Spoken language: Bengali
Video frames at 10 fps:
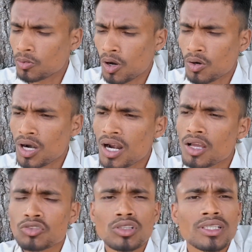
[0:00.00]
ঘটনাটা
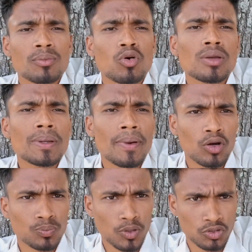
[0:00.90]
আসল যে মই
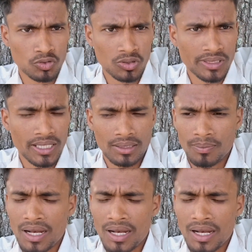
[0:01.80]
বিবেকত বলছেন কোন জায়গাত